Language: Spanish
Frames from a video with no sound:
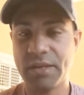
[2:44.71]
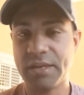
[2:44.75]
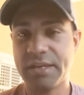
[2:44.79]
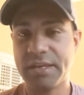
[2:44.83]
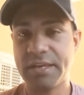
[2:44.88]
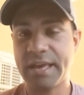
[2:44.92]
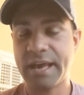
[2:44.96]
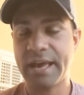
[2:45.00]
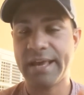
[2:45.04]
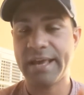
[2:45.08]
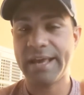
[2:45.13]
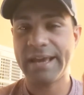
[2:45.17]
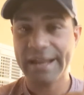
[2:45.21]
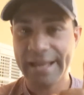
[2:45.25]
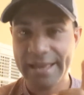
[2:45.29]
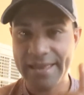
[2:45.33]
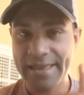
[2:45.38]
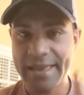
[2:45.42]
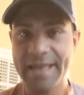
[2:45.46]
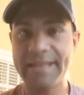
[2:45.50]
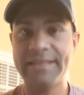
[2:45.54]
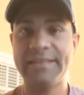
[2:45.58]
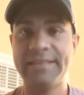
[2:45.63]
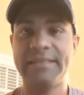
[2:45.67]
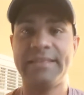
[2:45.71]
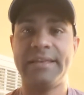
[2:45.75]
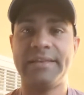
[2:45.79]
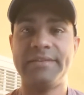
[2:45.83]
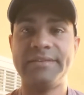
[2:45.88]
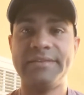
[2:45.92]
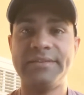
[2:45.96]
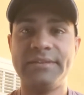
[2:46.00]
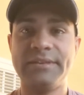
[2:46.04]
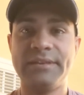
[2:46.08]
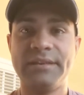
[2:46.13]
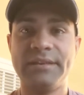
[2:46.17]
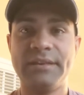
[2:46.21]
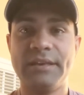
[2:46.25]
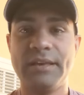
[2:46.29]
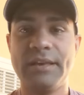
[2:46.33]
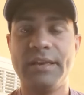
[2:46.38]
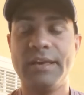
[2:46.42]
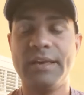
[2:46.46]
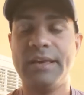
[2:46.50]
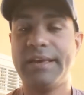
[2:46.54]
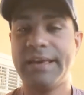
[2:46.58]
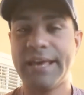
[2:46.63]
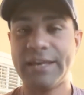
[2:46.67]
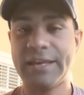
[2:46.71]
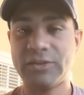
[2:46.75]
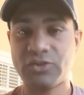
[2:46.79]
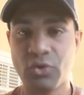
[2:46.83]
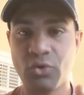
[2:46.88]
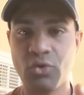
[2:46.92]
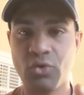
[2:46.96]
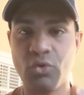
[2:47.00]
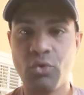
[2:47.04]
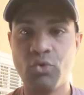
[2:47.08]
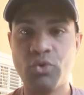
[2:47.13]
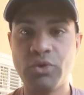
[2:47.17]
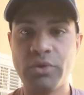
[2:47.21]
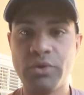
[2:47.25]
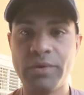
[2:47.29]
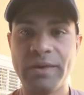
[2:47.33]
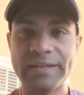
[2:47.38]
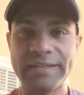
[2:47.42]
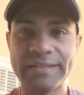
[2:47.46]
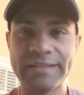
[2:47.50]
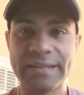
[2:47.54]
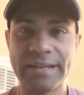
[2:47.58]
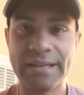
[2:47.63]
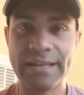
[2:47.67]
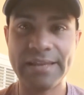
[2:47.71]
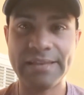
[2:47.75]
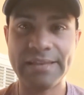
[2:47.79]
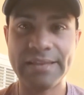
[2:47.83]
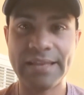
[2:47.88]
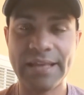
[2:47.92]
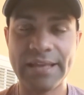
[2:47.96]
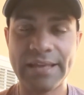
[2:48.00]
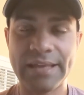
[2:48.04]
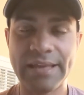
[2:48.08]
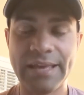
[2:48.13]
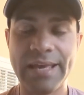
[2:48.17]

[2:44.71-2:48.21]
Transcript: Y hay creyentes que son universalistas.